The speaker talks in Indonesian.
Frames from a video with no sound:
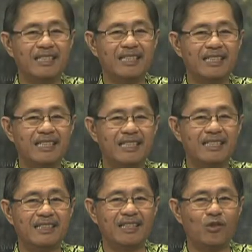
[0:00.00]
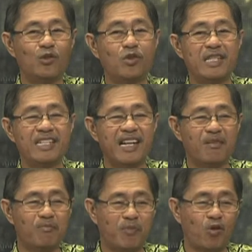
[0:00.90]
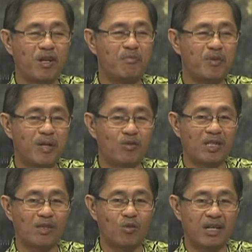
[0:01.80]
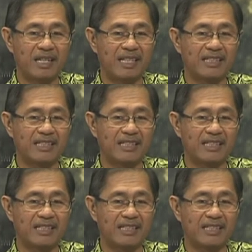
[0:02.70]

eh, khususnya di dalam program pembangunan keluarga